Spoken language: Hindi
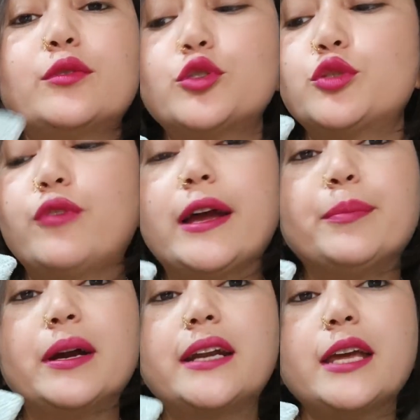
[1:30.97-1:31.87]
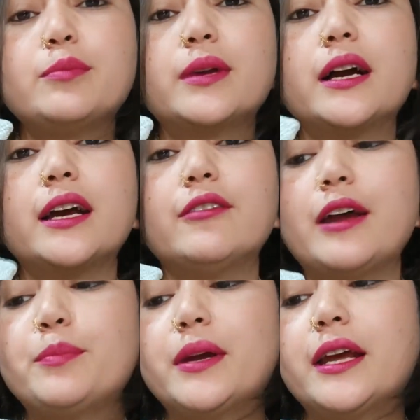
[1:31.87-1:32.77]
ये कुछ वाइपर टाइप का है
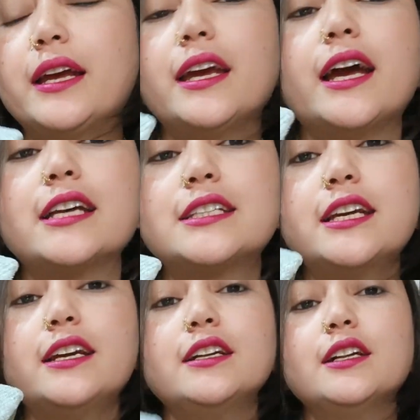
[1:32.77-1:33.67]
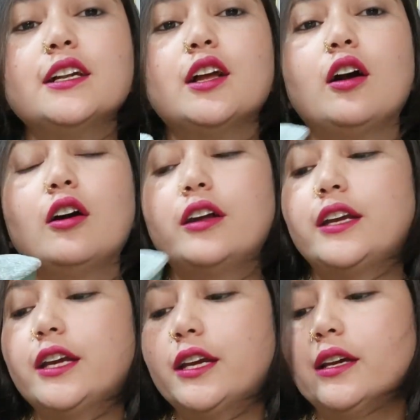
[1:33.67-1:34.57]
वाइपर है ये यहाँ से और
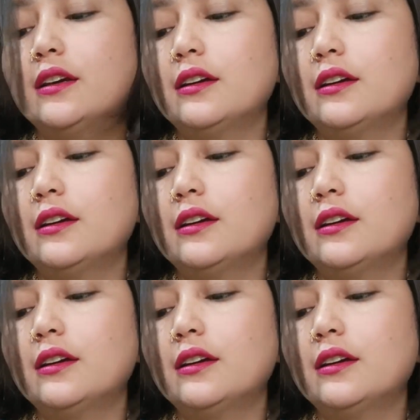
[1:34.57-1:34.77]
ये